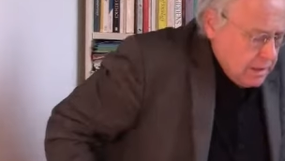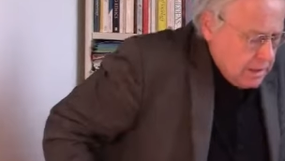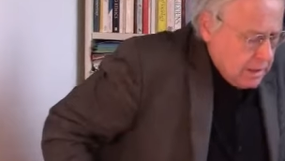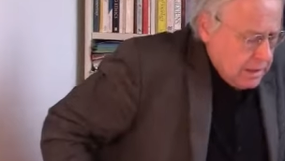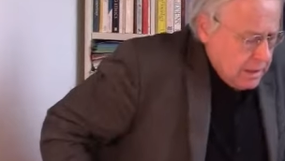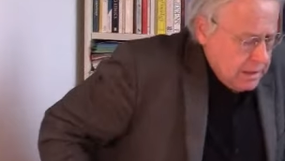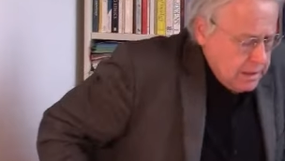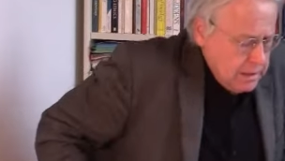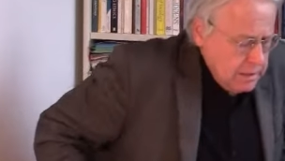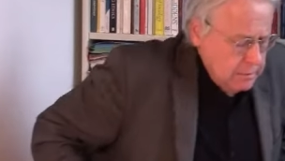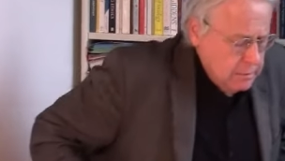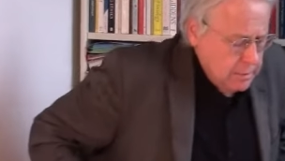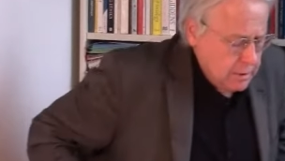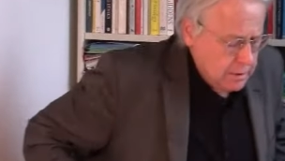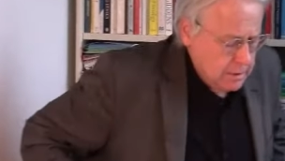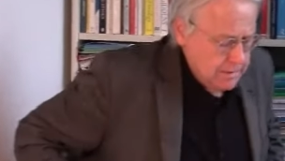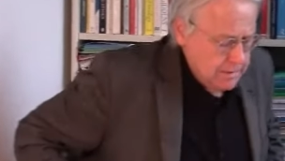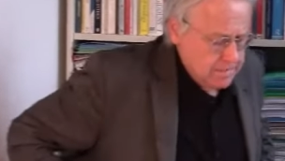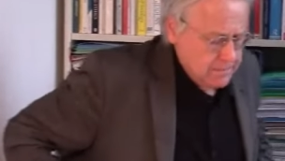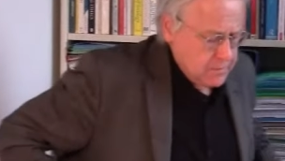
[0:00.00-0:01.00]

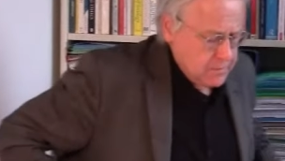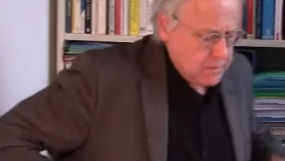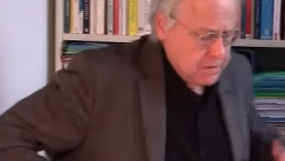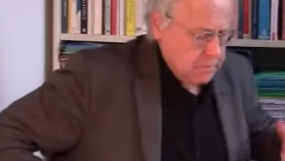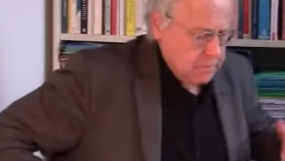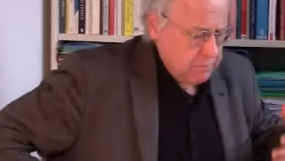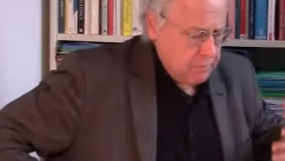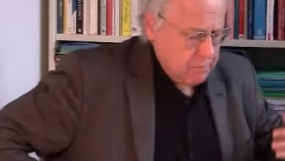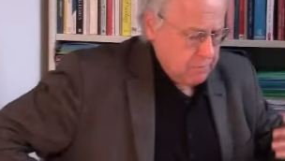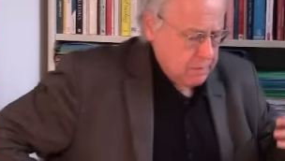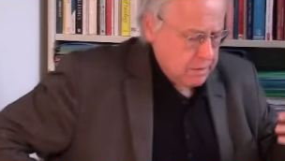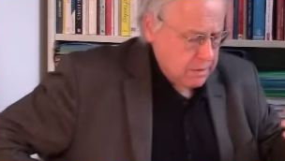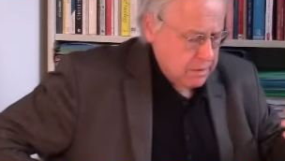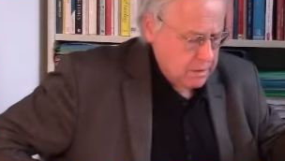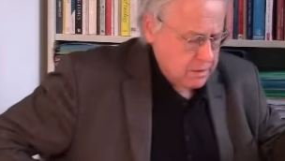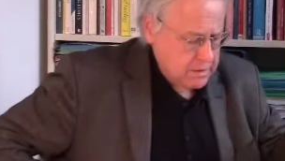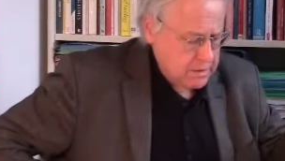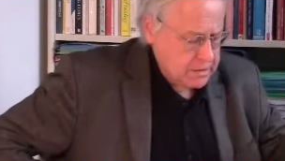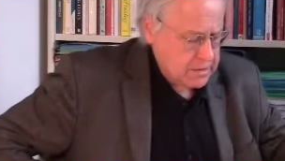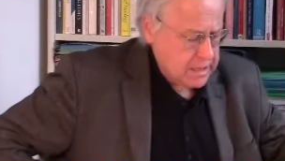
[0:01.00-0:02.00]
lieber, sagen wir
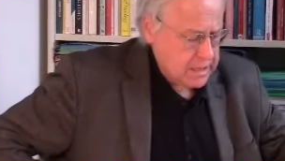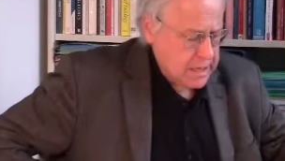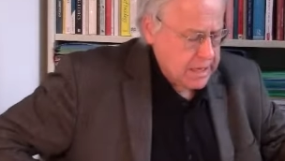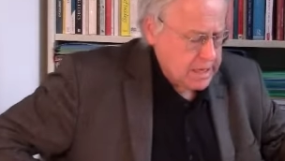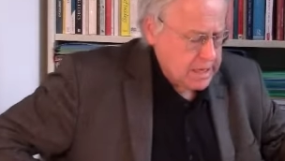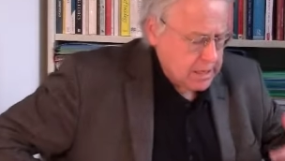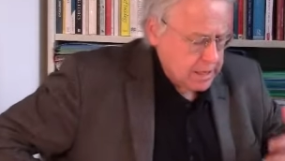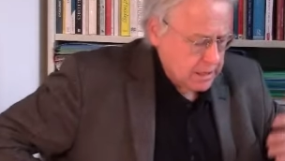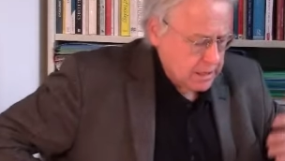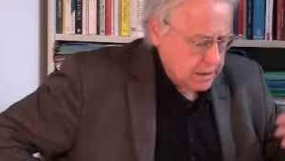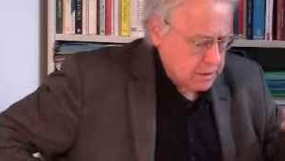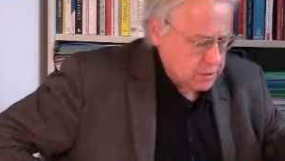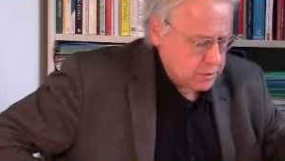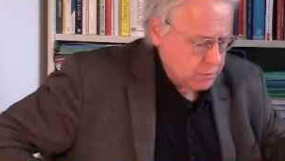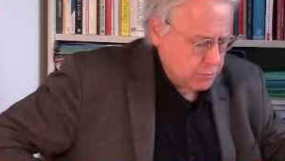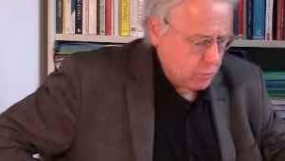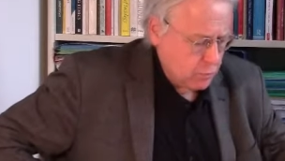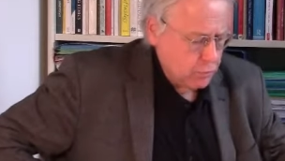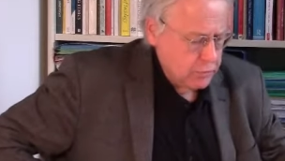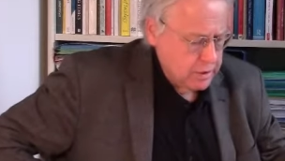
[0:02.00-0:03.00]
mal, Steak als
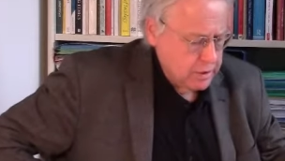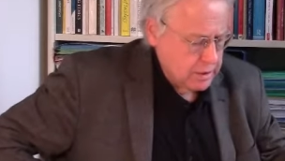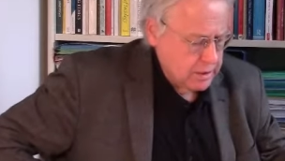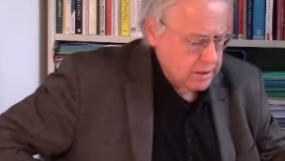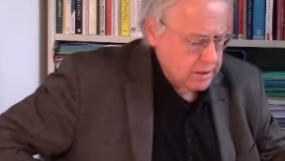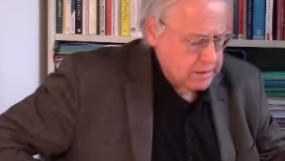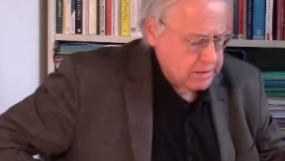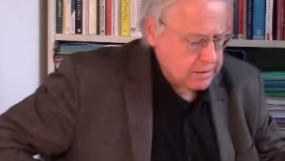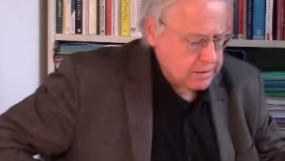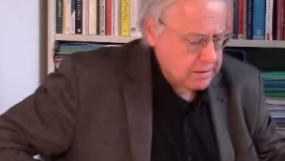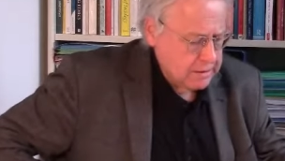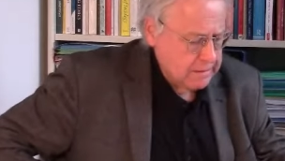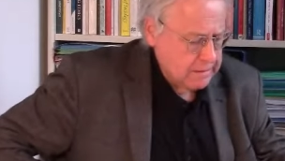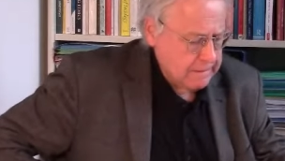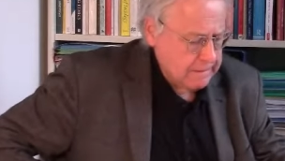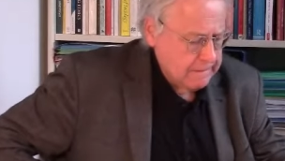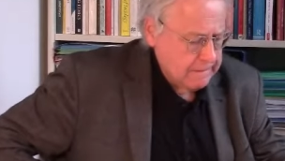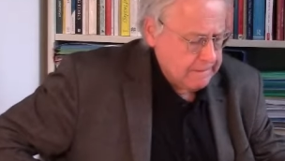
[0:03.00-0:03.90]
Bohnen esse,